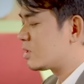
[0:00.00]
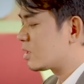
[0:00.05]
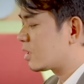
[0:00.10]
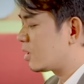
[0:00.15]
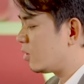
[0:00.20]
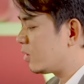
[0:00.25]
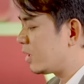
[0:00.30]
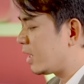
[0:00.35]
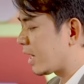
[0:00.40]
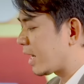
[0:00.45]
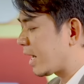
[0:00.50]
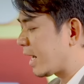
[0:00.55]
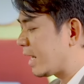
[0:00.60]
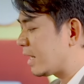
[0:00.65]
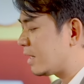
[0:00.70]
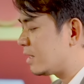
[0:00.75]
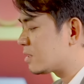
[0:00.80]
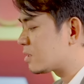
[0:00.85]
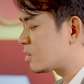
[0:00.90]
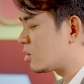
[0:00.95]
chỉ cô nẹt
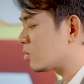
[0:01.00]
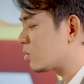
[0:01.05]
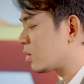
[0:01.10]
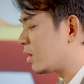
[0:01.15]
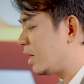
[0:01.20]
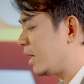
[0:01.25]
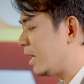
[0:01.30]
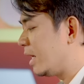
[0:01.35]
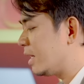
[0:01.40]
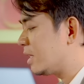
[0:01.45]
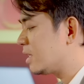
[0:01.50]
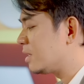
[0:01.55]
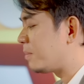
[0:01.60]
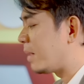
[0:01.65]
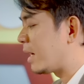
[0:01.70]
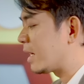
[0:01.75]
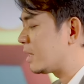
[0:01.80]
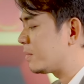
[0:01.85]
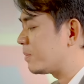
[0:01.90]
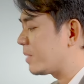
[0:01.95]
khai nơi sọc tần lế cứ
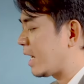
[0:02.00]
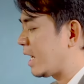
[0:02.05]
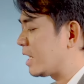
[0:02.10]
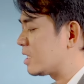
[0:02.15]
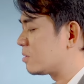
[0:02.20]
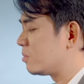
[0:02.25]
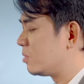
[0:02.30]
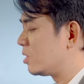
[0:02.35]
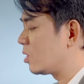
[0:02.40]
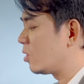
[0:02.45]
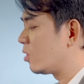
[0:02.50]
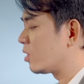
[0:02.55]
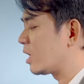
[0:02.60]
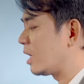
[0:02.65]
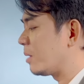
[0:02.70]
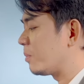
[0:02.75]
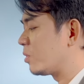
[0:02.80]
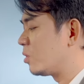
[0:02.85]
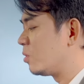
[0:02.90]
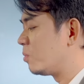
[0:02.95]
ban rip ca cho mùi cô
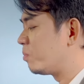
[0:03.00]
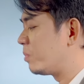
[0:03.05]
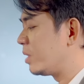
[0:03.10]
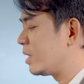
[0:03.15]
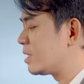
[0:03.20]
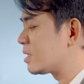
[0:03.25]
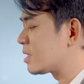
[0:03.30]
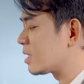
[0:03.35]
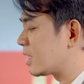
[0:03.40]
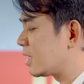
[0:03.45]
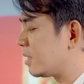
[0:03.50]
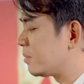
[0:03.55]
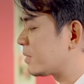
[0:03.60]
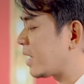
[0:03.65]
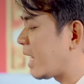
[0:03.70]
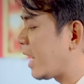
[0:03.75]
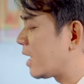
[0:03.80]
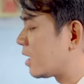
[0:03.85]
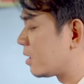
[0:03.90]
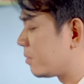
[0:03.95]
nẹt Phnom Penh sừng khâm
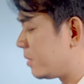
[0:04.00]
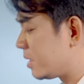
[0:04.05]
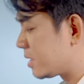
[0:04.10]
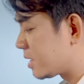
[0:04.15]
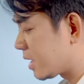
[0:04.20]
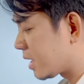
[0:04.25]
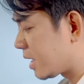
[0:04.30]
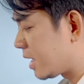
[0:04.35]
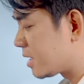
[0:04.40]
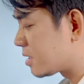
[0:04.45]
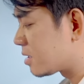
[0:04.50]
than người mình sẽ đầy